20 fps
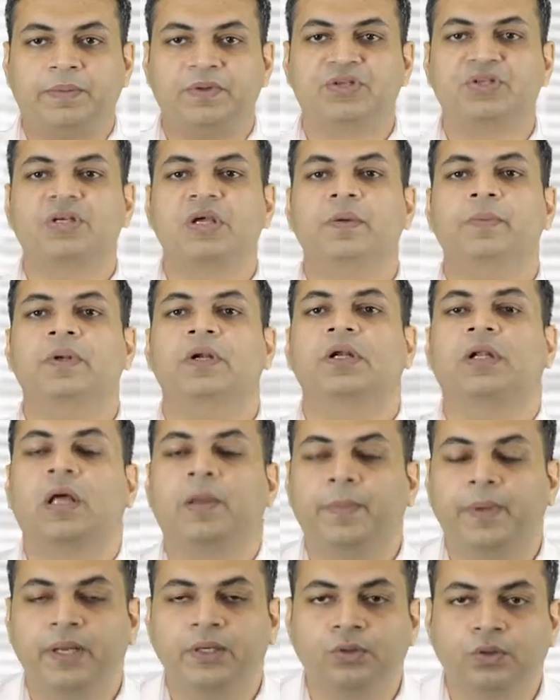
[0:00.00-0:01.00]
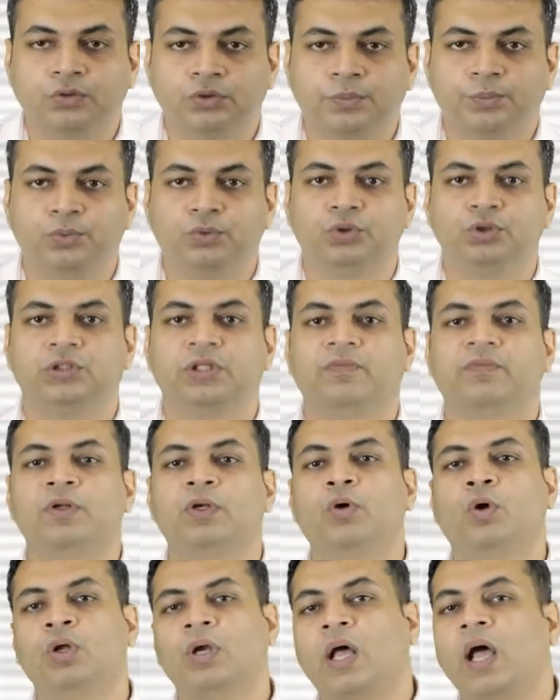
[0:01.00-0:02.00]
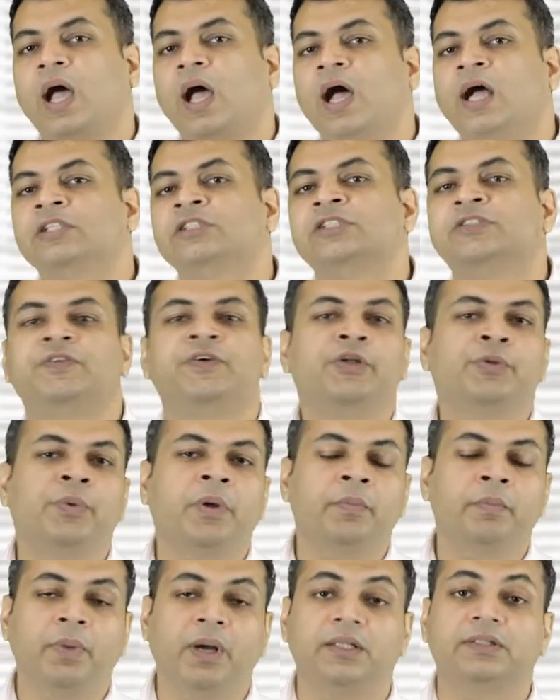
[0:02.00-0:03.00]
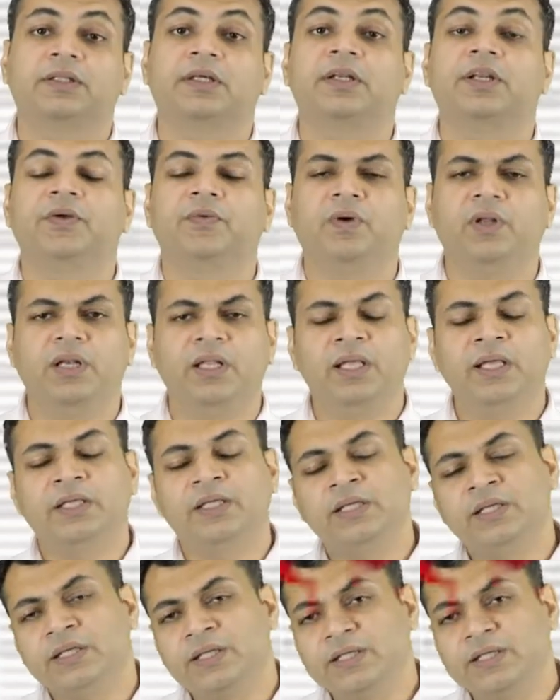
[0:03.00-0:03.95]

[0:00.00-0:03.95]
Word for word: नमस्कार मेरा नाम है डॉक्टर पुरुधमन और आज इस वीडियो में हम बात करने वाले हैं कि